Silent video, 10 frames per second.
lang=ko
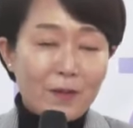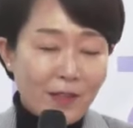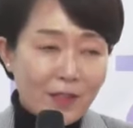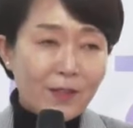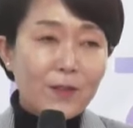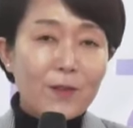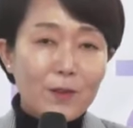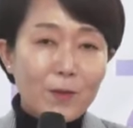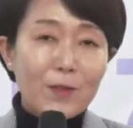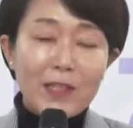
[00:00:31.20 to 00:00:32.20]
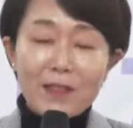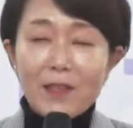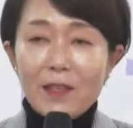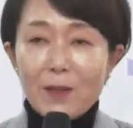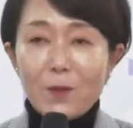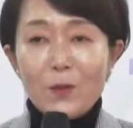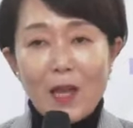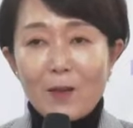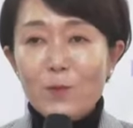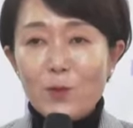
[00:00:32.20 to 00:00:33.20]
대전, 서울 창당했고
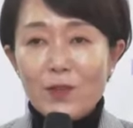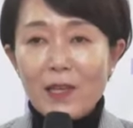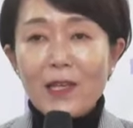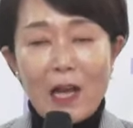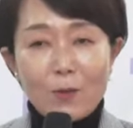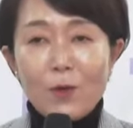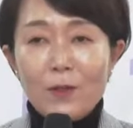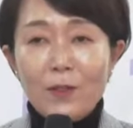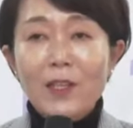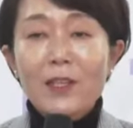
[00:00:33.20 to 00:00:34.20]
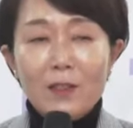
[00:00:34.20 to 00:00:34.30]
다음 주에 강원